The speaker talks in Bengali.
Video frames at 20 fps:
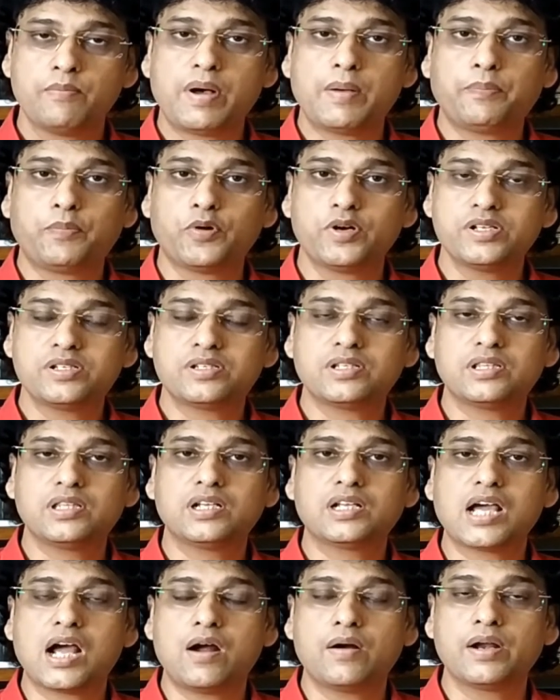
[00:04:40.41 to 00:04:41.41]
বা
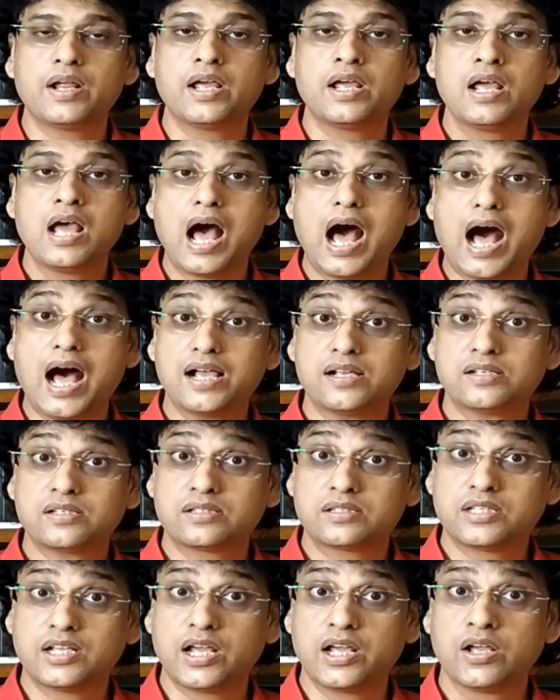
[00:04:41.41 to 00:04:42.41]
পরিস্থিতির কারণে
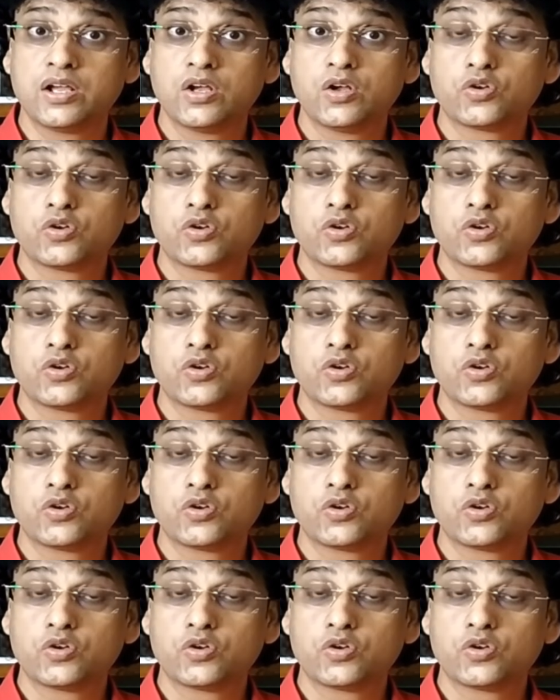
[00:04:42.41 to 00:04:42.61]
আসতে